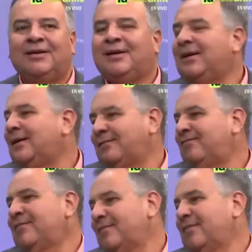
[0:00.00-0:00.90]
eh,
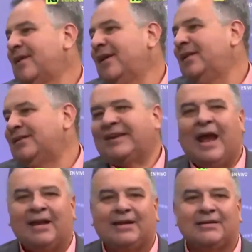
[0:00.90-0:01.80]
el
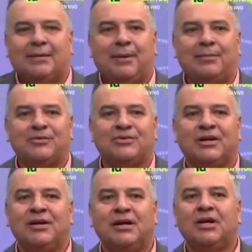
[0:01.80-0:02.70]
trial que llamamos
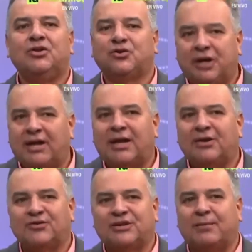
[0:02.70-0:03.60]
y nos
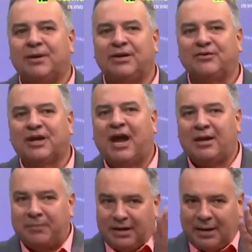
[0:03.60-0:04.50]
dañan los caminos.
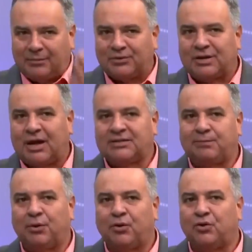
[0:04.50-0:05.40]
Ahí miramos, hace
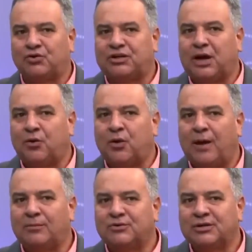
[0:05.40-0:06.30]
poco los
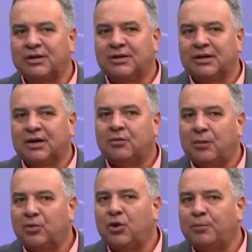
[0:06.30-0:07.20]
inauguramos y fue
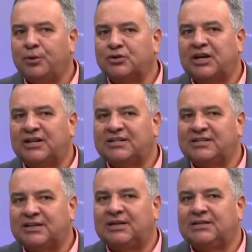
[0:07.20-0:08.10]
muy copiosa la
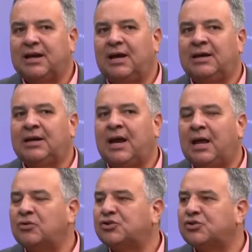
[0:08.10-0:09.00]
asistencia. Y
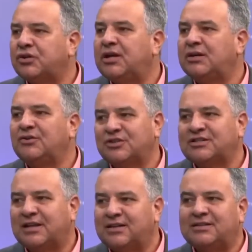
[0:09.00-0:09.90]
cada ocho días nos
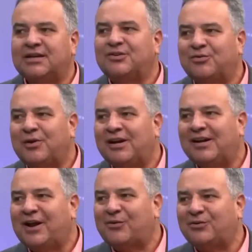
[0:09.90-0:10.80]
están diciendo cuál es
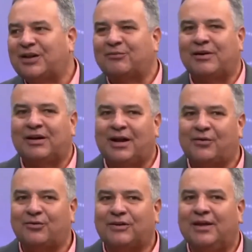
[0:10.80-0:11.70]
la ruta, cuál es la
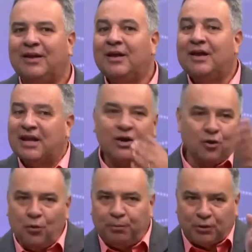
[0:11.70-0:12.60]
ruta. Y
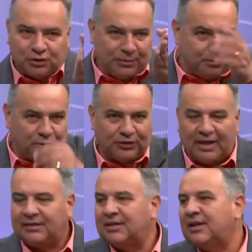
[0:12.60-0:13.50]
grupos
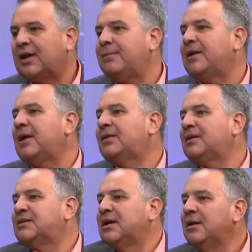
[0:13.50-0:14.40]
importantes de
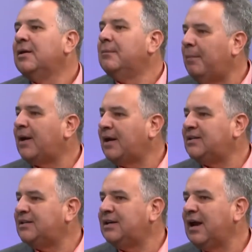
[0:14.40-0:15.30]
caminantes van
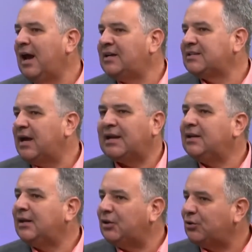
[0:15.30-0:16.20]
allí a estar en
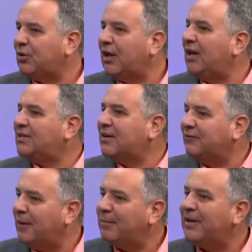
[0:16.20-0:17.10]
la naturaleza, en
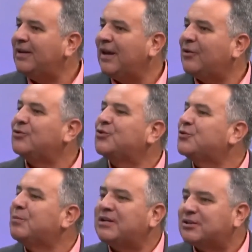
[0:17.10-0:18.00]
familia, con
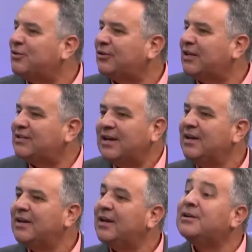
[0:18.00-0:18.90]
sus mascotas.
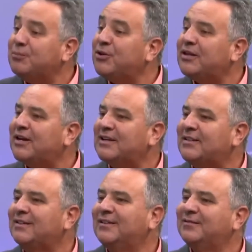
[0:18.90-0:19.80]
Es muy interesante.